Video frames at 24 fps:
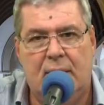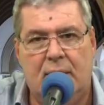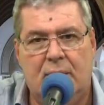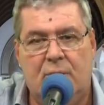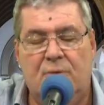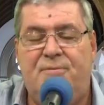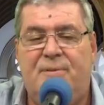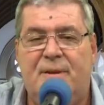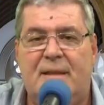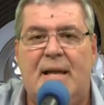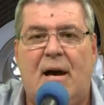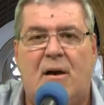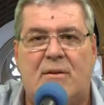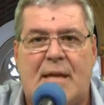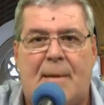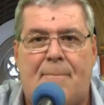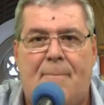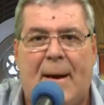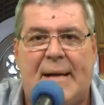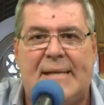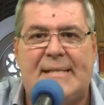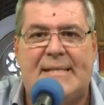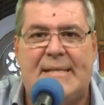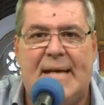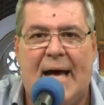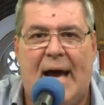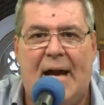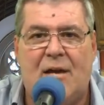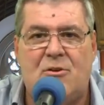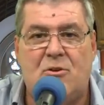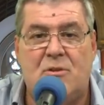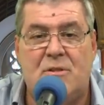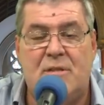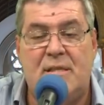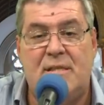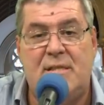No final da
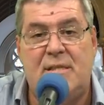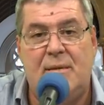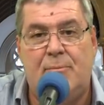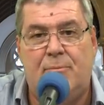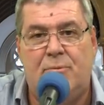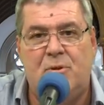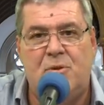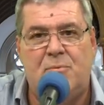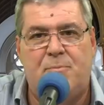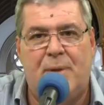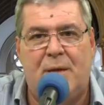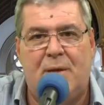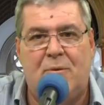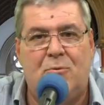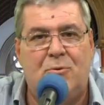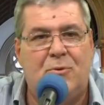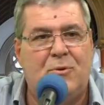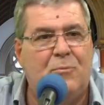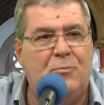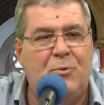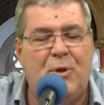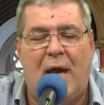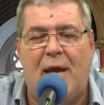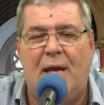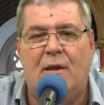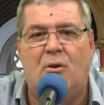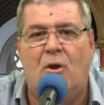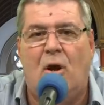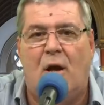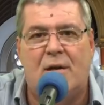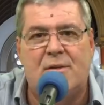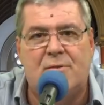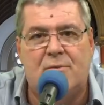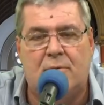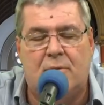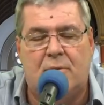passagem, os discípulos perguntam por que, que
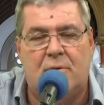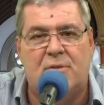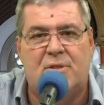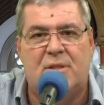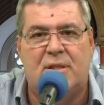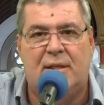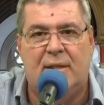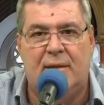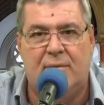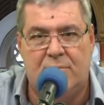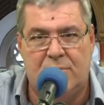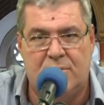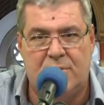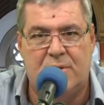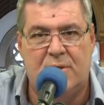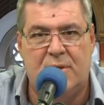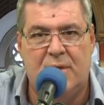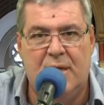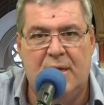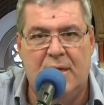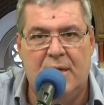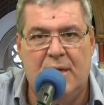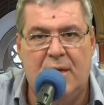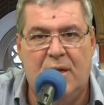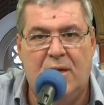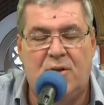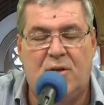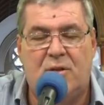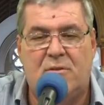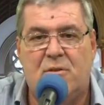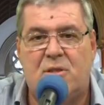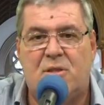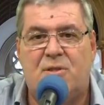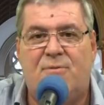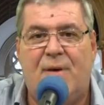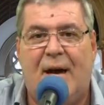nós não conseguimos.
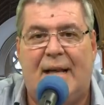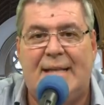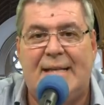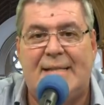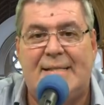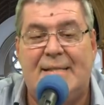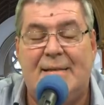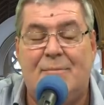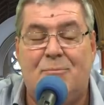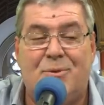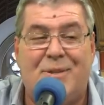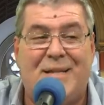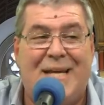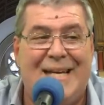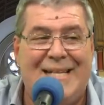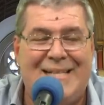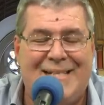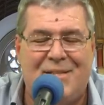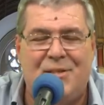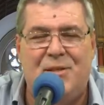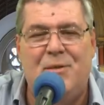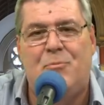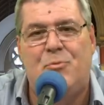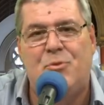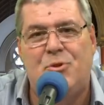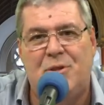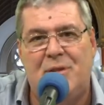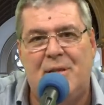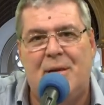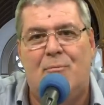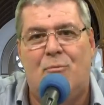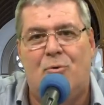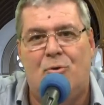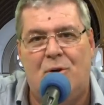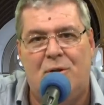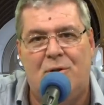Jesus fala assim: porque esse tipo de
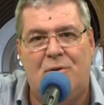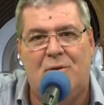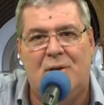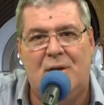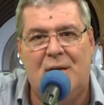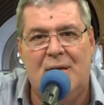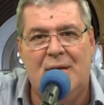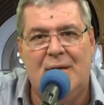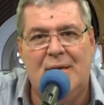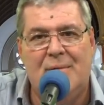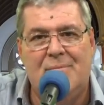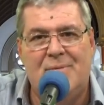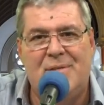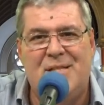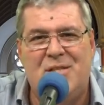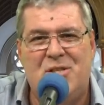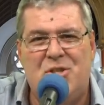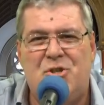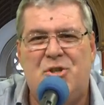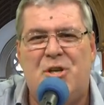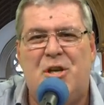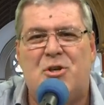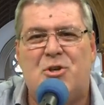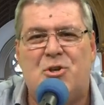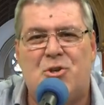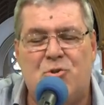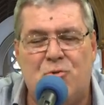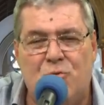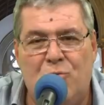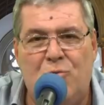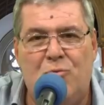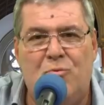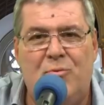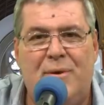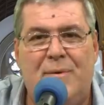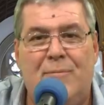demônio precisa de
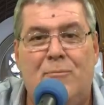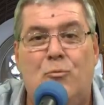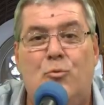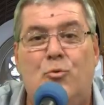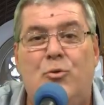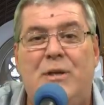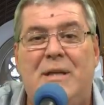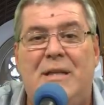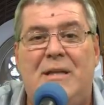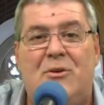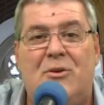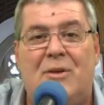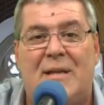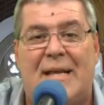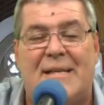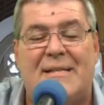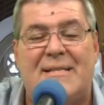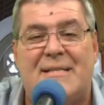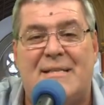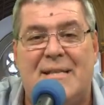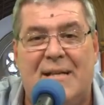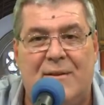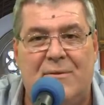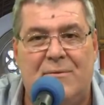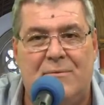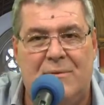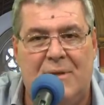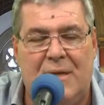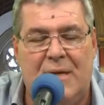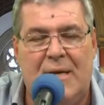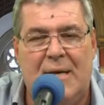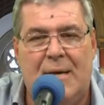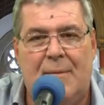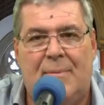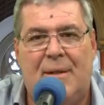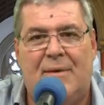jejum e muita oração
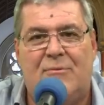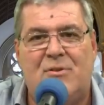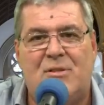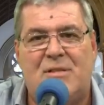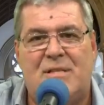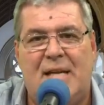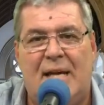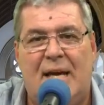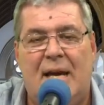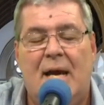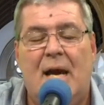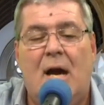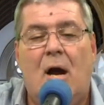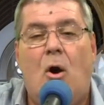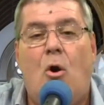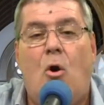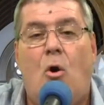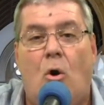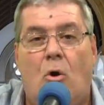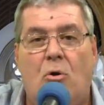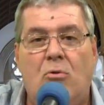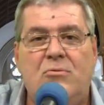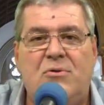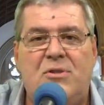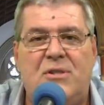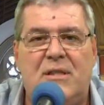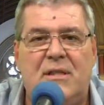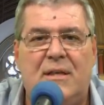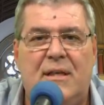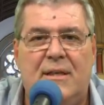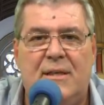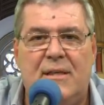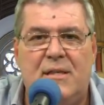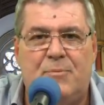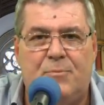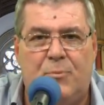para você
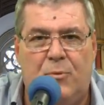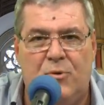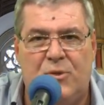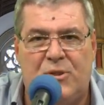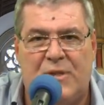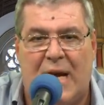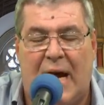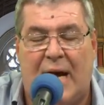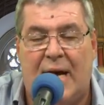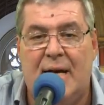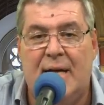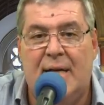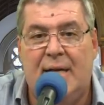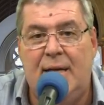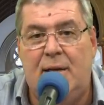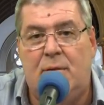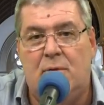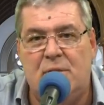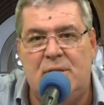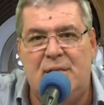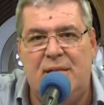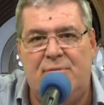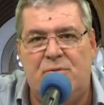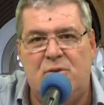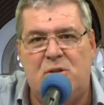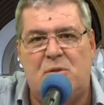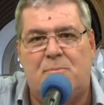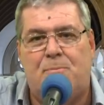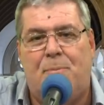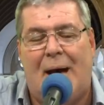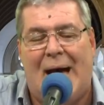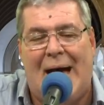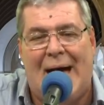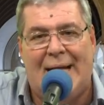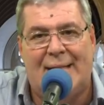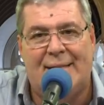conseguir expulsar. Inclusive os
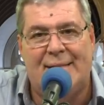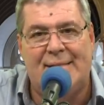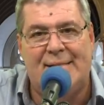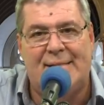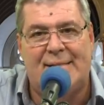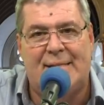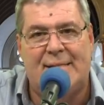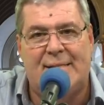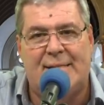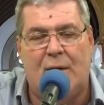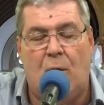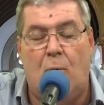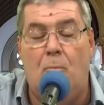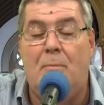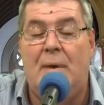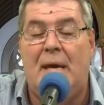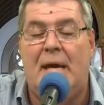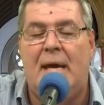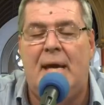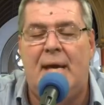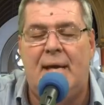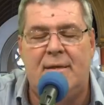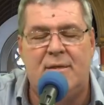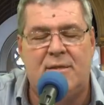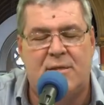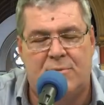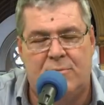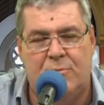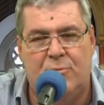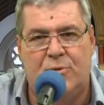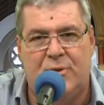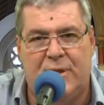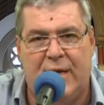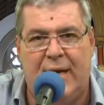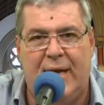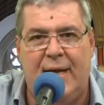padres, que são
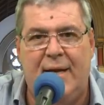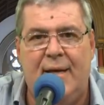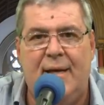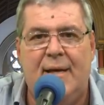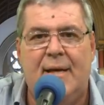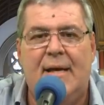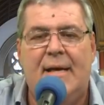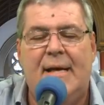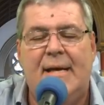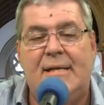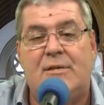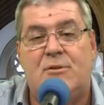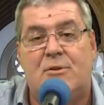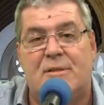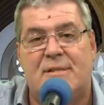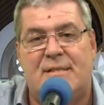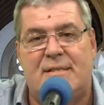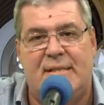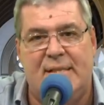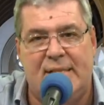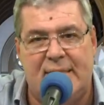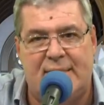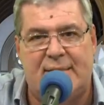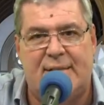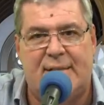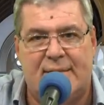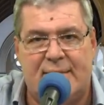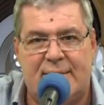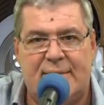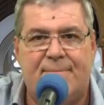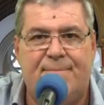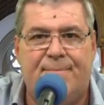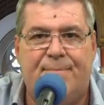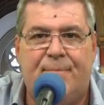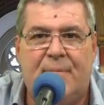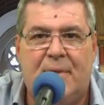mesmo né,
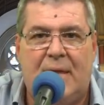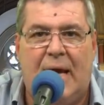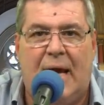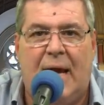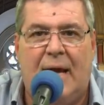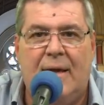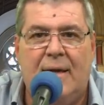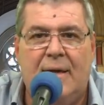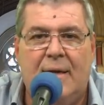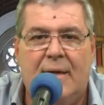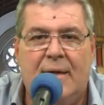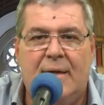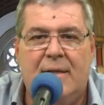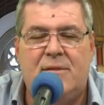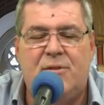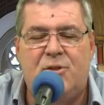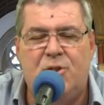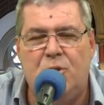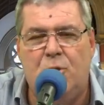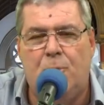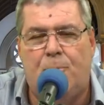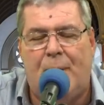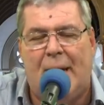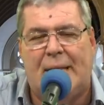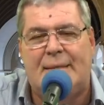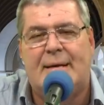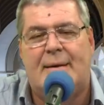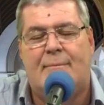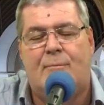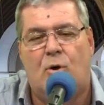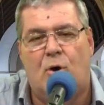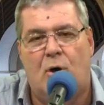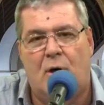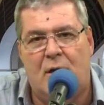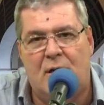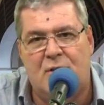exorcistas tá? Estilo Padre da
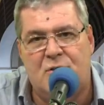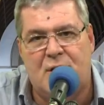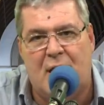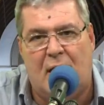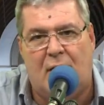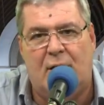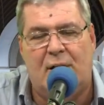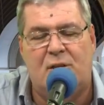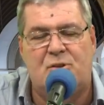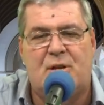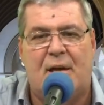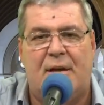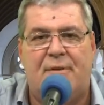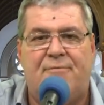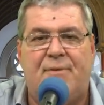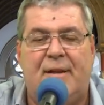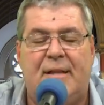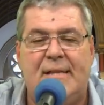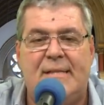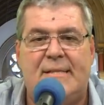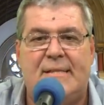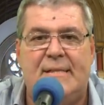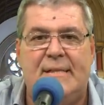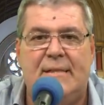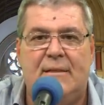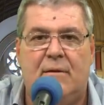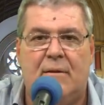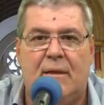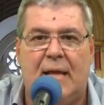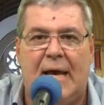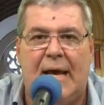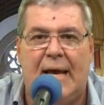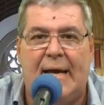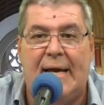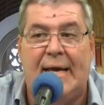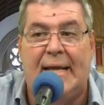Morte, que agora já é falecido
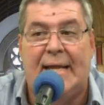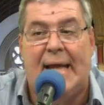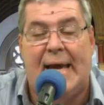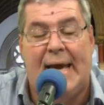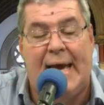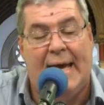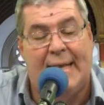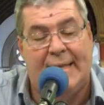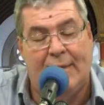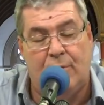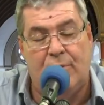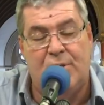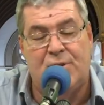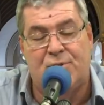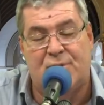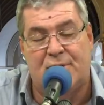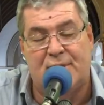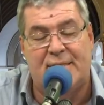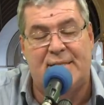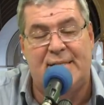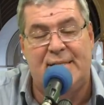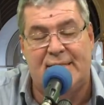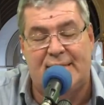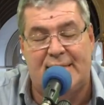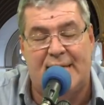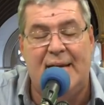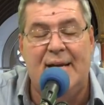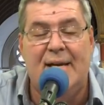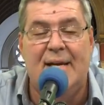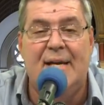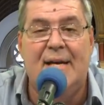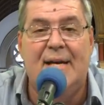lá, era, era o exorcista